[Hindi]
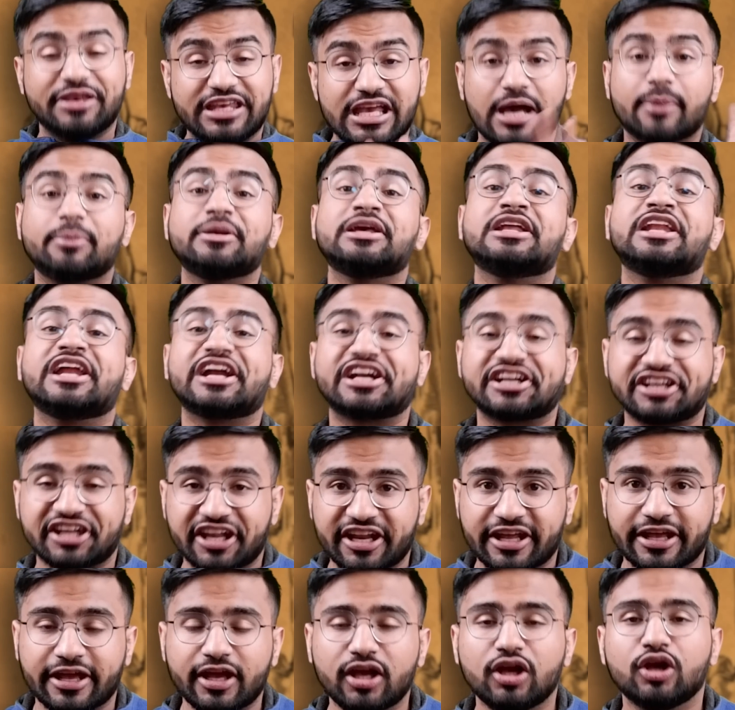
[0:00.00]
पिया भी
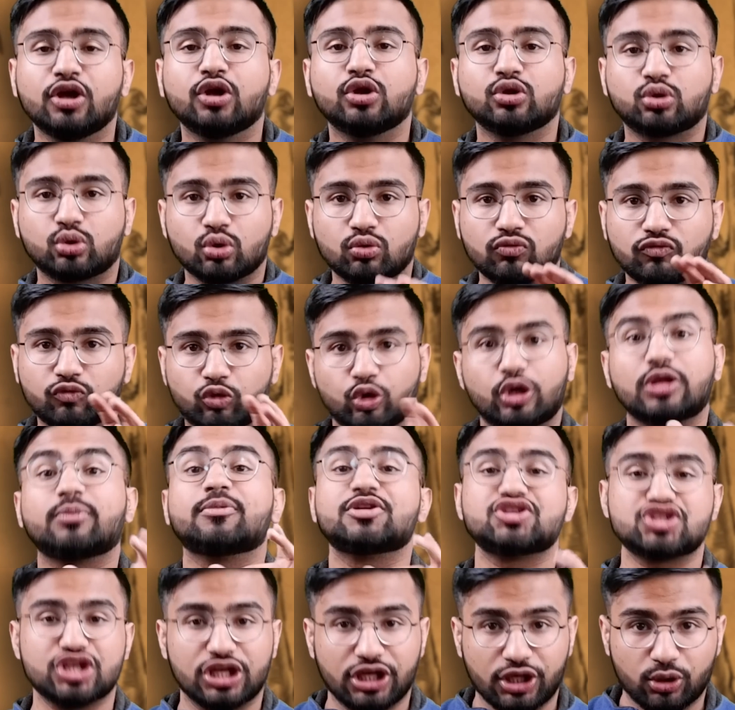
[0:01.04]
इलेक्ट्रिक है टू
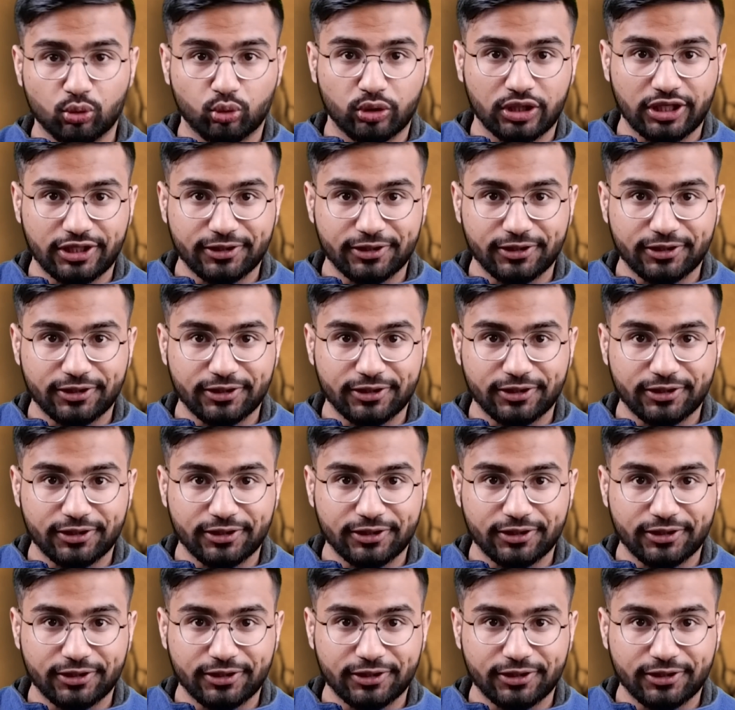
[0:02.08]
वोटिंग मशीन क्यों